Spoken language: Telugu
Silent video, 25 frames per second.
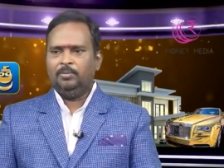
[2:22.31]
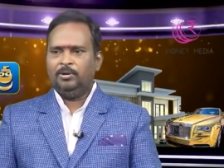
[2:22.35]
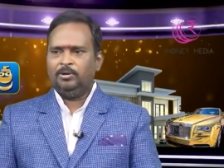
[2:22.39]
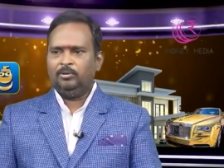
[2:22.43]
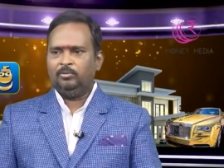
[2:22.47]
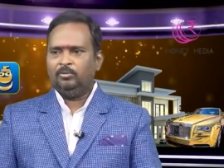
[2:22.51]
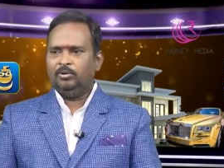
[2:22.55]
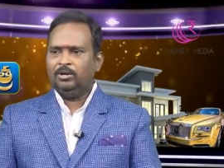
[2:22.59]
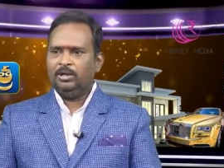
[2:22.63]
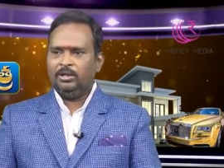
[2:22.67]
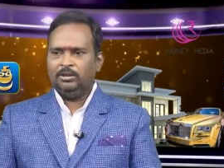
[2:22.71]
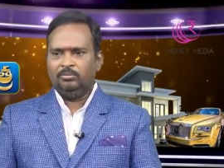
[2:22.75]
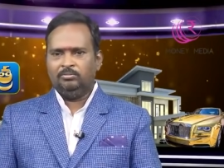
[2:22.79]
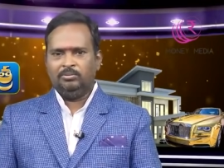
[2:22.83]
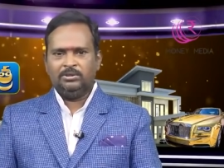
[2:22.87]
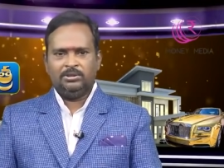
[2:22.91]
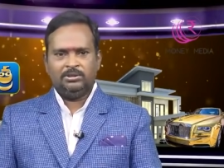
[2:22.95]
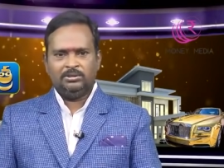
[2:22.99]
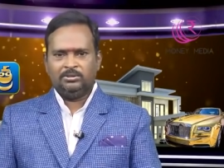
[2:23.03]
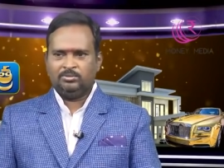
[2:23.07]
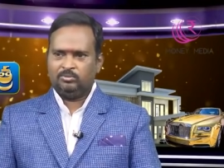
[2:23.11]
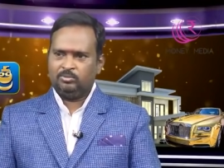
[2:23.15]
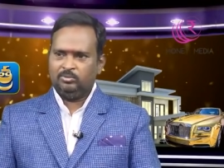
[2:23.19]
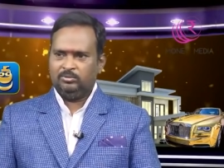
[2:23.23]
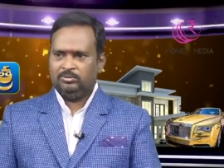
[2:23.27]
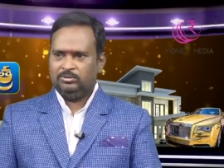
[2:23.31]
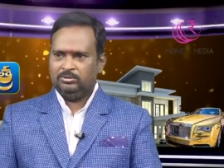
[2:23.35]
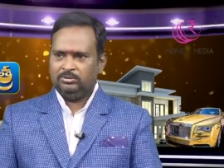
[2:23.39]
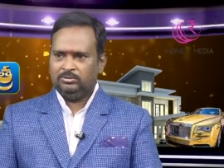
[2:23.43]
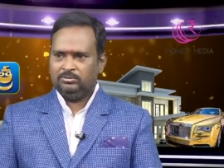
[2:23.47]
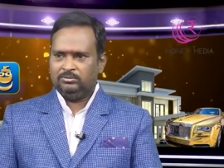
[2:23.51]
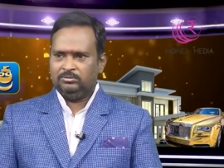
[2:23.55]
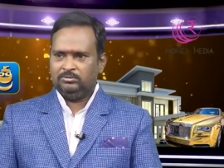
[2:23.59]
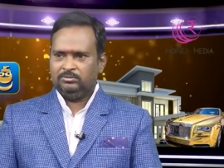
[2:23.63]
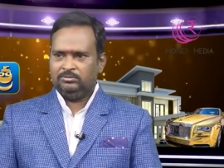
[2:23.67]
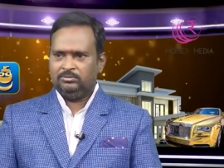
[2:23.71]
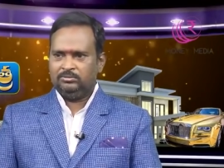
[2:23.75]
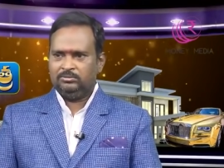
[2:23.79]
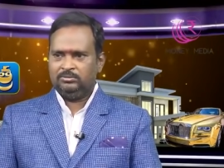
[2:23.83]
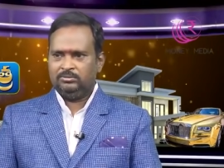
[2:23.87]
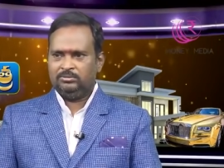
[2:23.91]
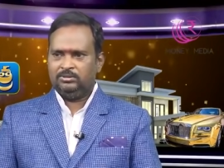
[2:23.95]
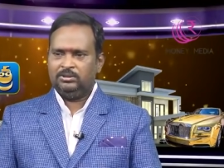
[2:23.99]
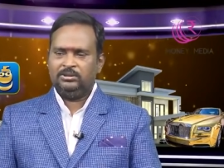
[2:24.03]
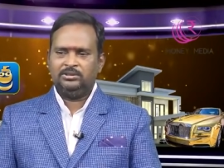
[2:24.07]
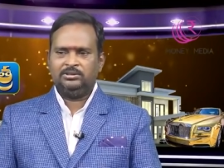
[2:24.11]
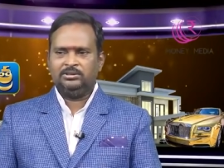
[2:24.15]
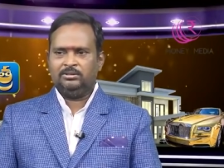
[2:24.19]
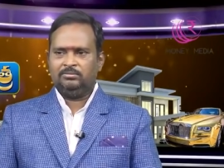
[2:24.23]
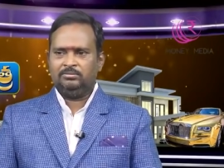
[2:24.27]
పట్టుకుని అది మీకు ఇస్తుంది
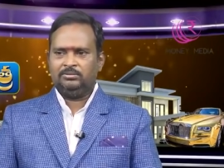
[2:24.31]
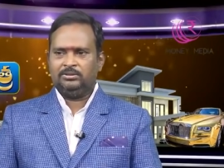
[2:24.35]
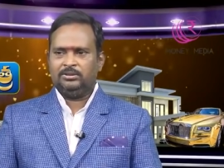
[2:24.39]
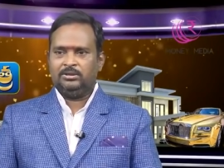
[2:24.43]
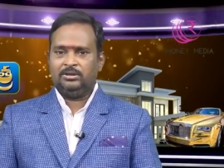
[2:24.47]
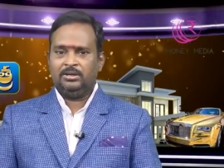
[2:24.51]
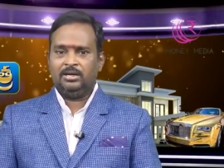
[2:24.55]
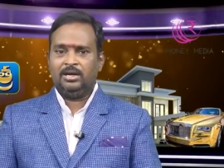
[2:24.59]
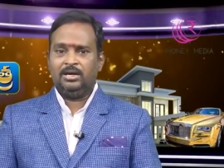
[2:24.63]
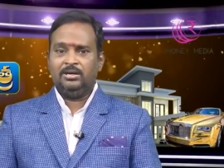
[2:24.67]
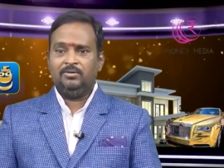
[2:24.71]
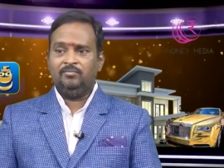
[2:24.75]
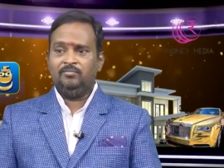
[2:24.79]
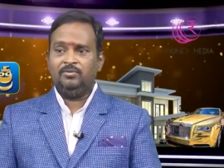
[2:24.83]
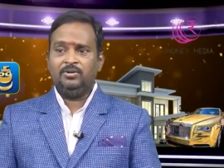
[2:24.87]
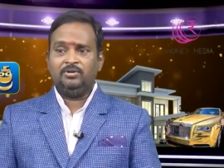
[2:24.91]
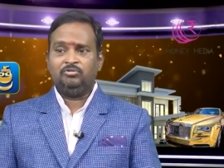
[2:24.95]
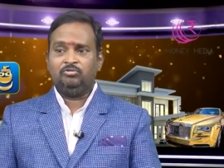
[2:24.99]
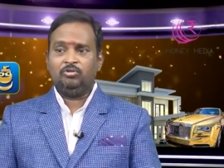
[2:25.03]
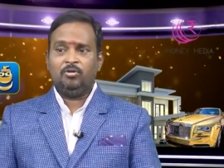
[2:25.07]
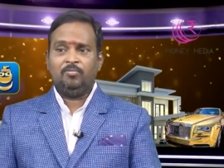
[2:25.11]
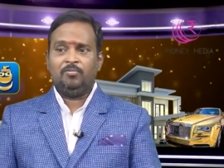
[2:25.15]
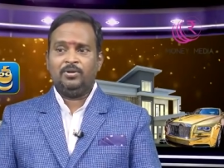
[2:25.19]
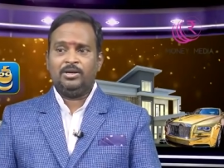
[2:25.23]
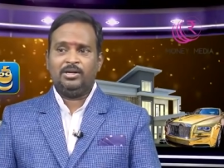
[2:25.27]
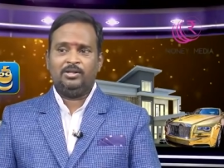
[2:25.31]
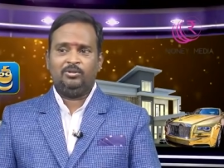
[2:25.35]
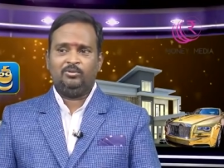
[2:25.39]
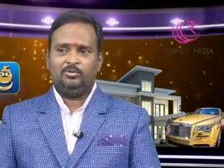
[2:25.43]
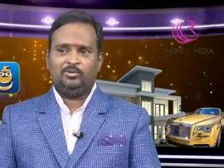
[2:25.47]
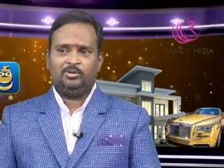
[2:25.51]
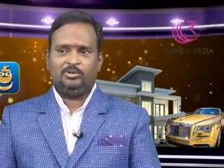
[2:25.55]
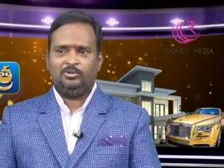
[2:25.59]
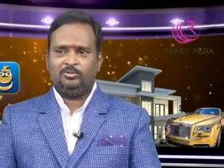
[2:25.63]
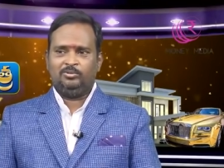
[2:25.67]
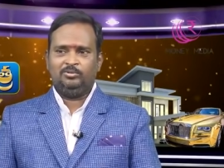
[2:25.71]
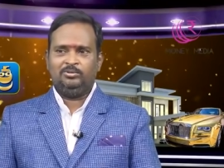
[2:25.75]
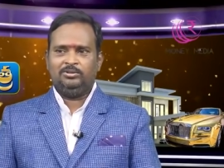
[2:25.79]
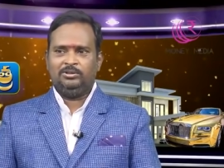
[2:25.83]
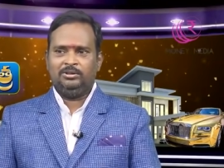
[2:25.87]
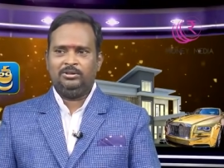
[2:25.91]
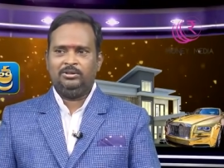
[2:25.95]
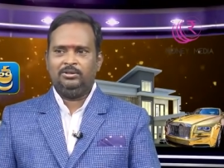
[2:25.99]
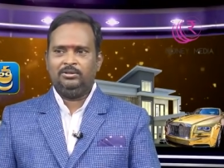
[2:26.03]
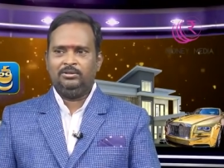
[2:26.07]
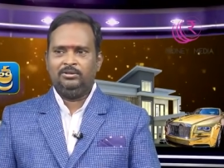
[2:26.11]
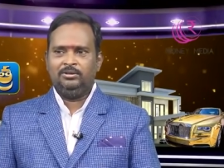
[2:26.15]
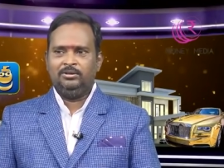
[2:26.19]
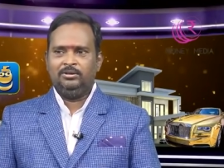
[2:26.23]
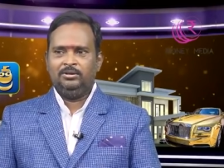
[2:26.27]
అని చెప్తారు కానీ విశ్వం అనేది ఒకటి ఉంది